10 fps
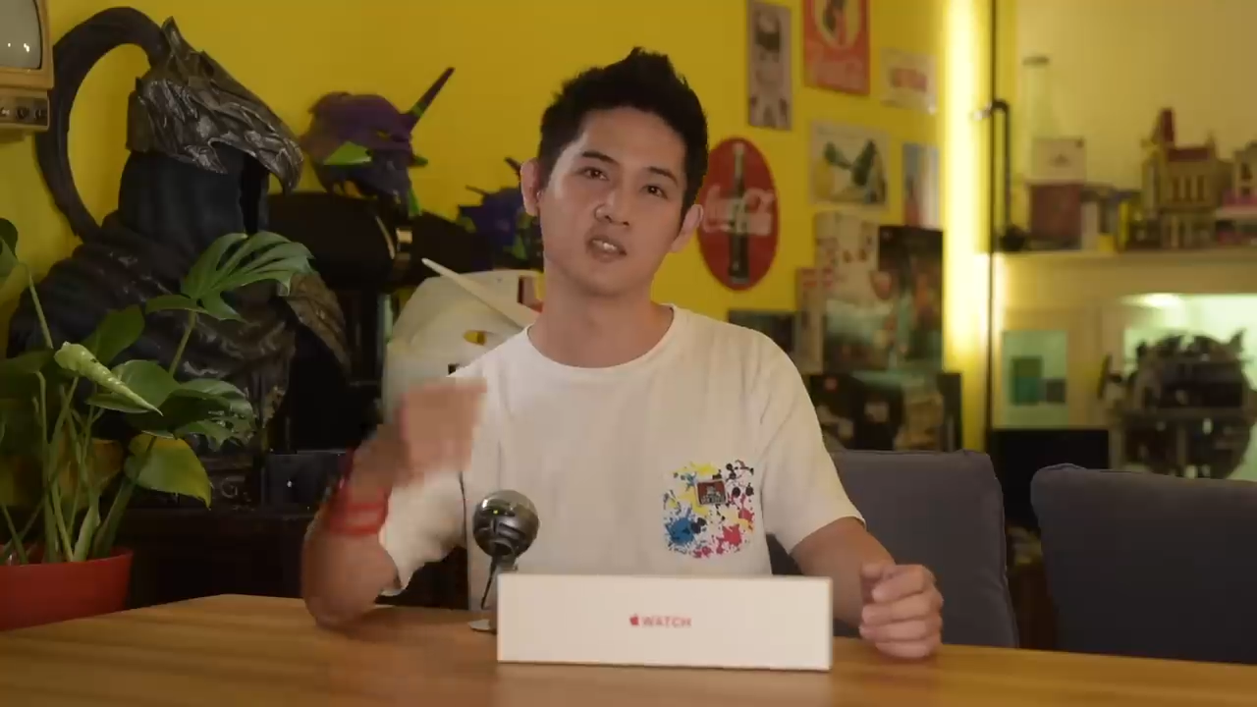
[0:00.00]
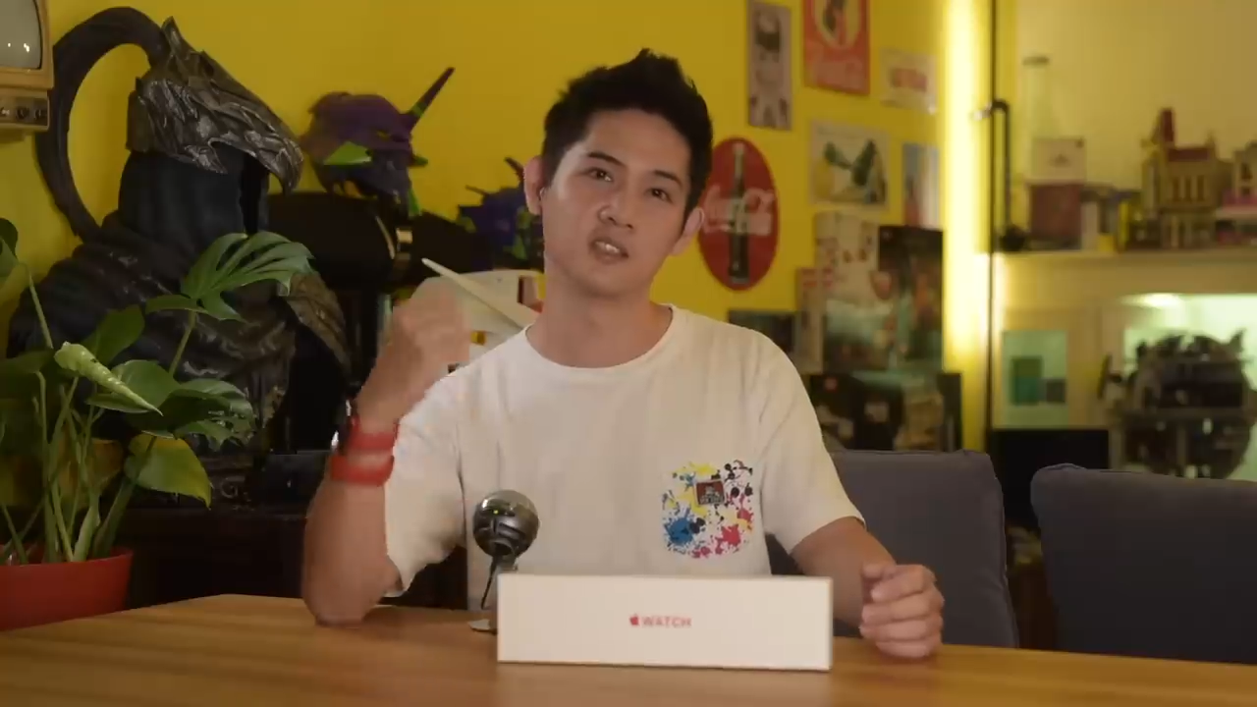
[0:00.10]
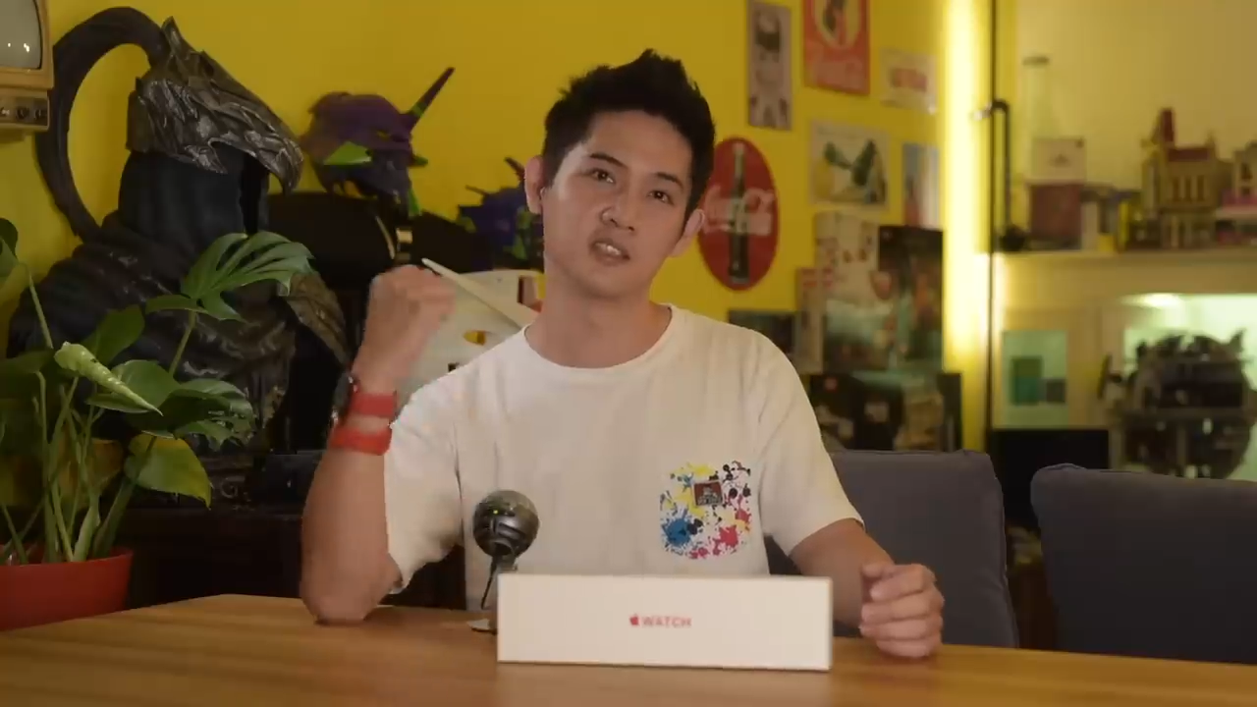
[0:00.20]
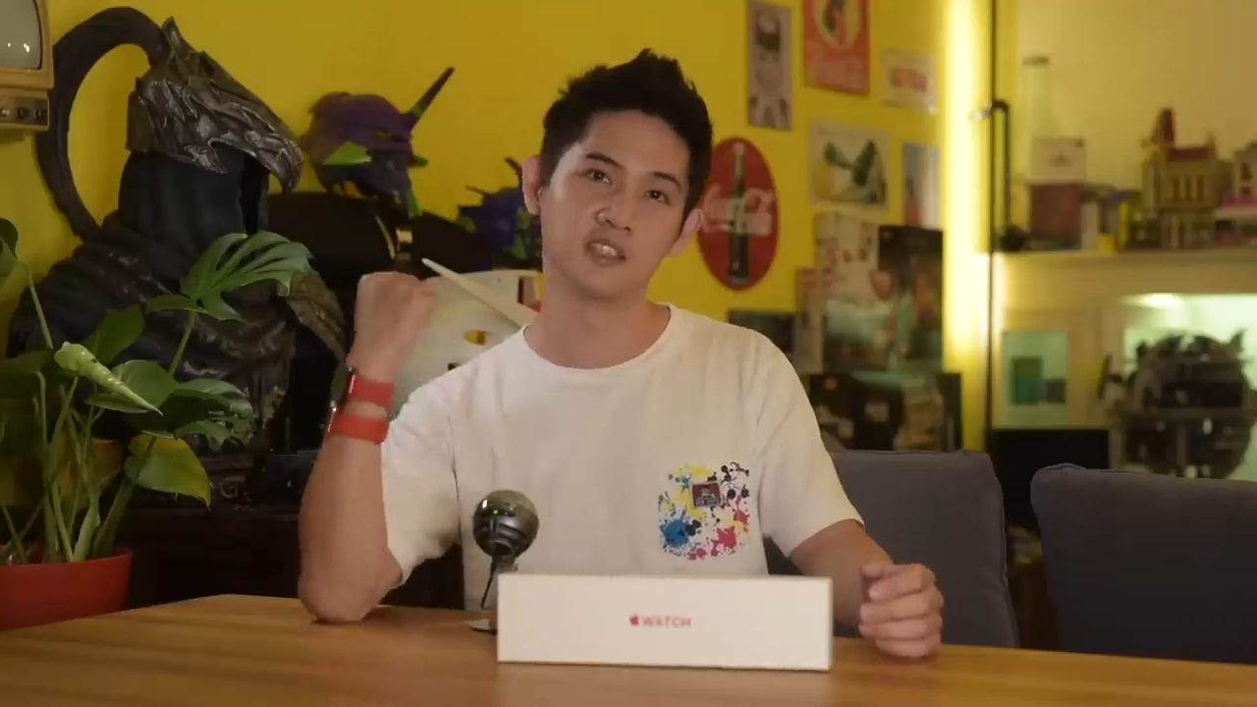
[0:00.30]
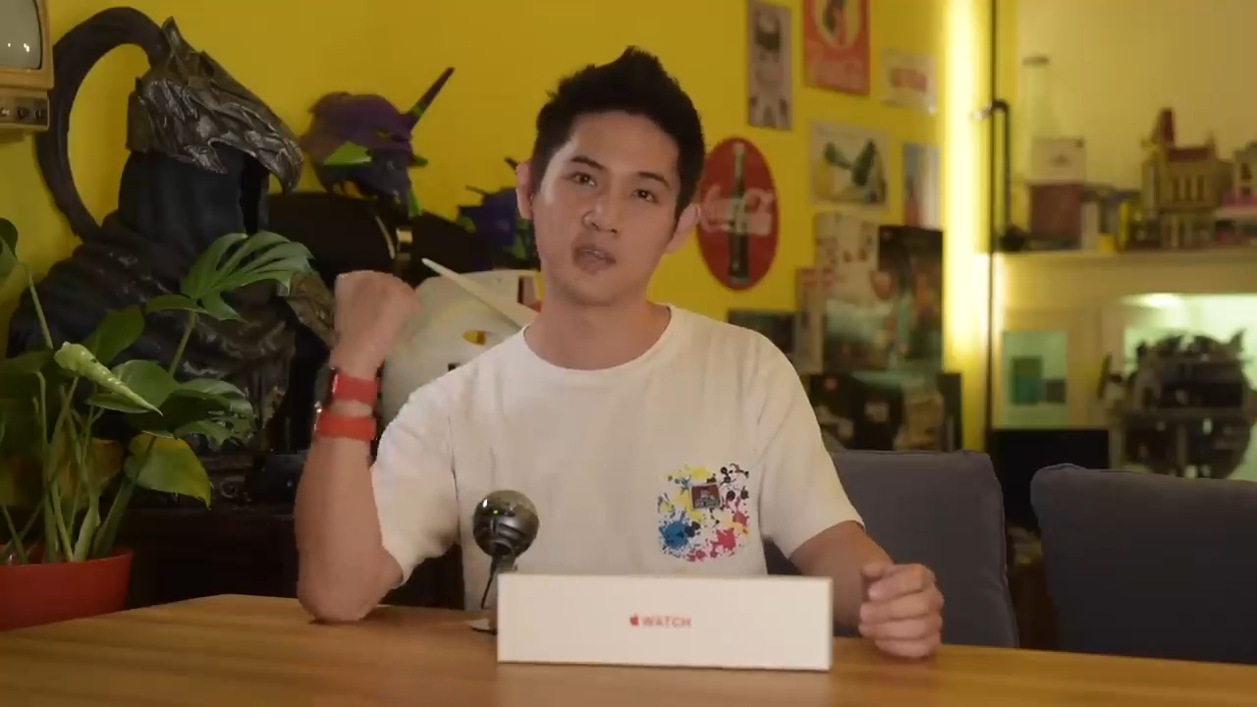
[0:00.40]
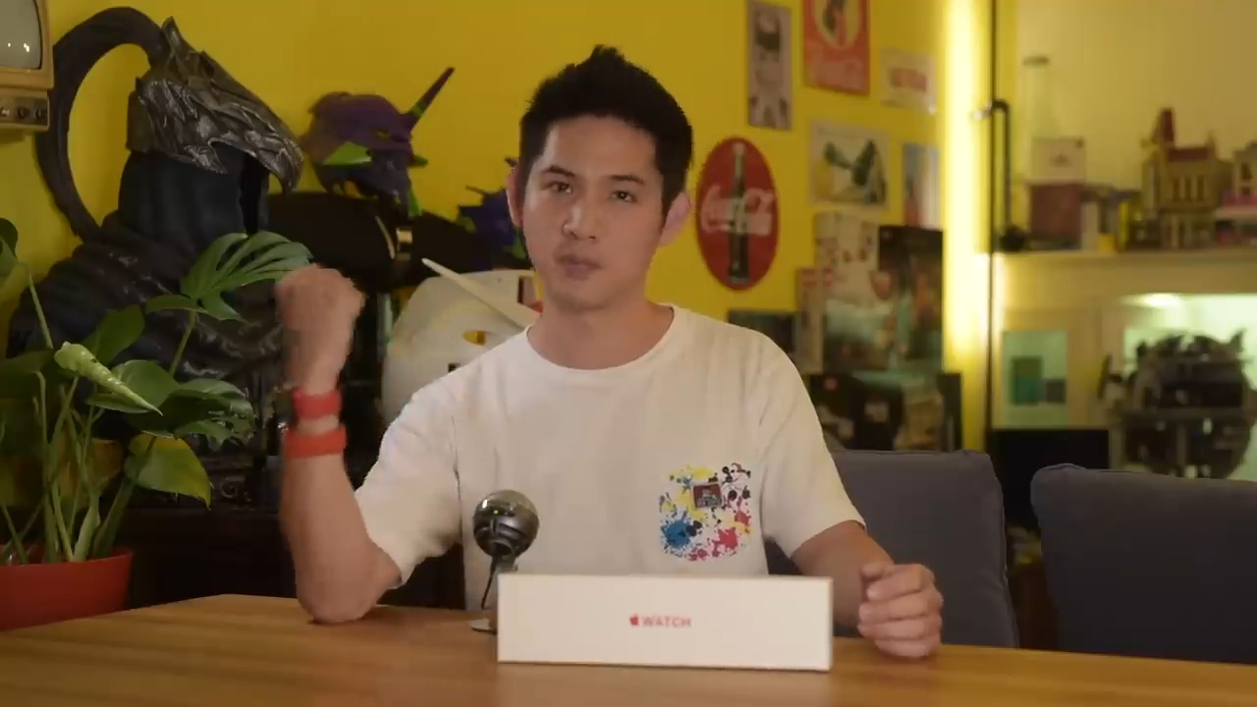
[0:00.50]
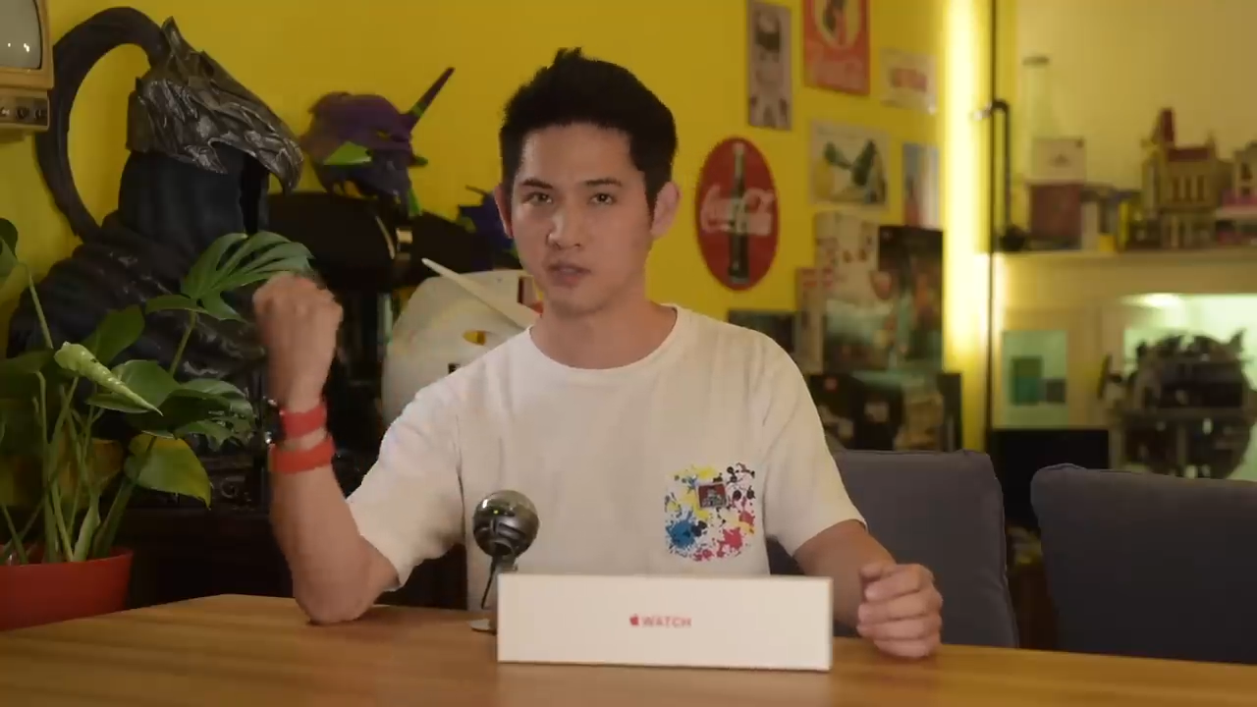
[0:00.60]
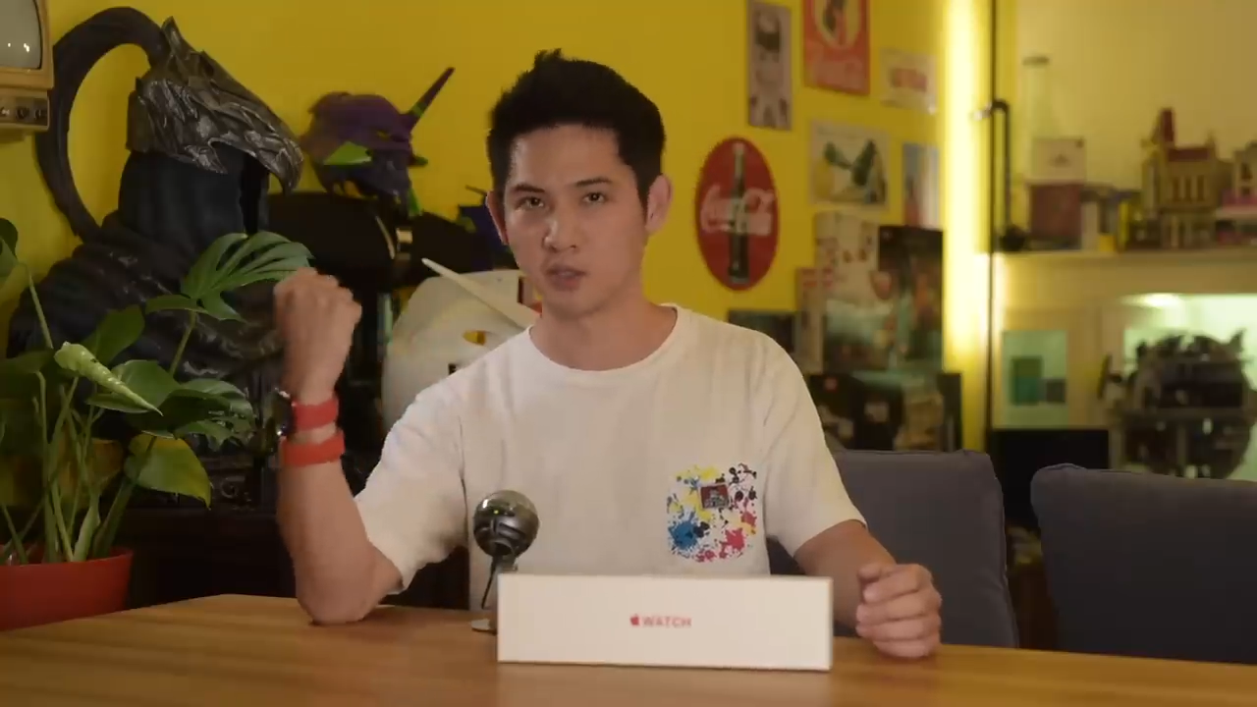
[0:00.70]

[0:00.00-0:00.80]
的科技产品